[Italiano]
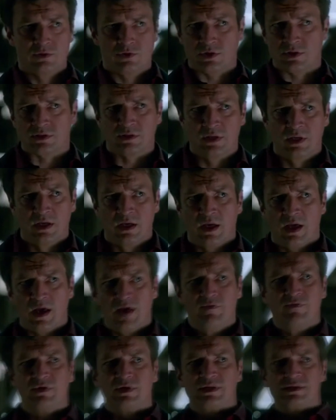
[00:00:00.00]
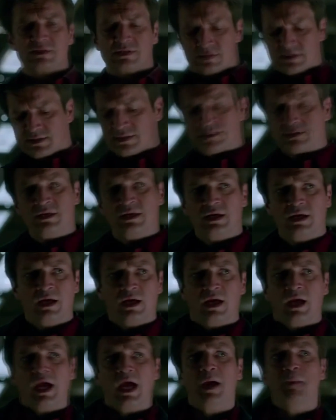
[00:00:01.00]
solo le prove, ma anche
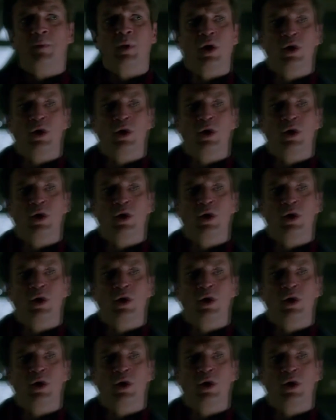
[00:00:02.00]
le